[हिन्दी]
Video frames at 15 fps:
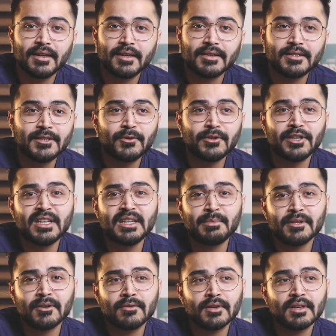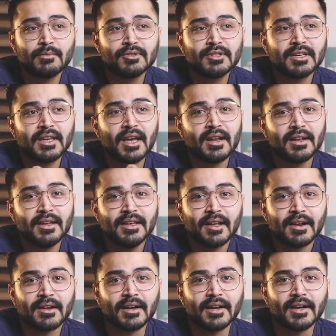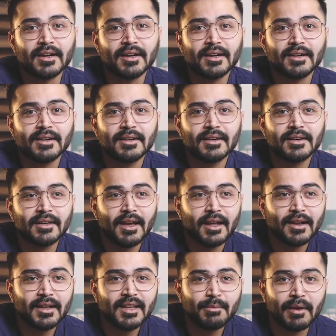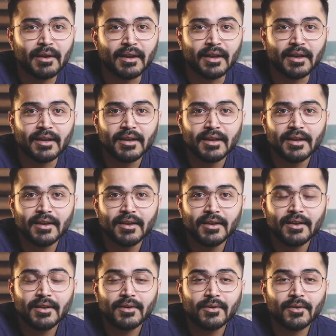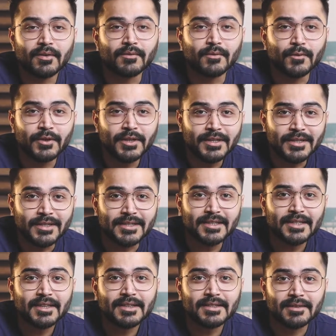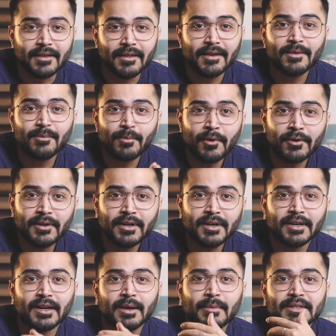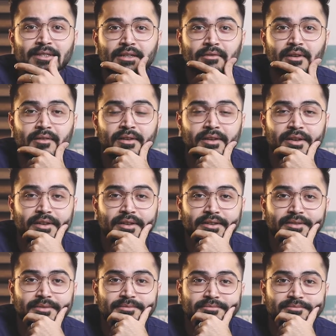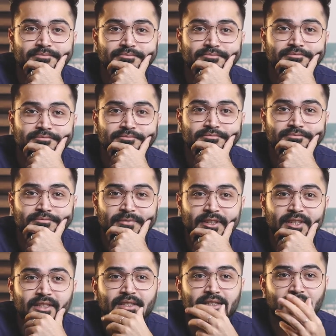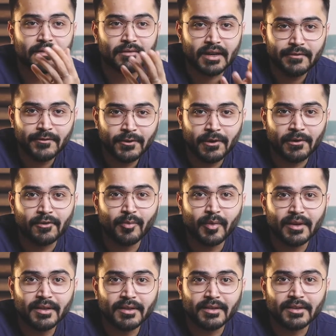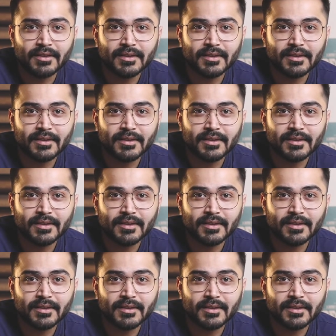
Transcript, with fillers: किसी को ये नहीं पता होता कि मुझे क्या नहीं करना क्या नहीं बनना और वही चीज़ ज़्यादा इम्पॉर्टेंट है आपके सर्वाइवल के लिए सर्वाइव तो कर लो पहले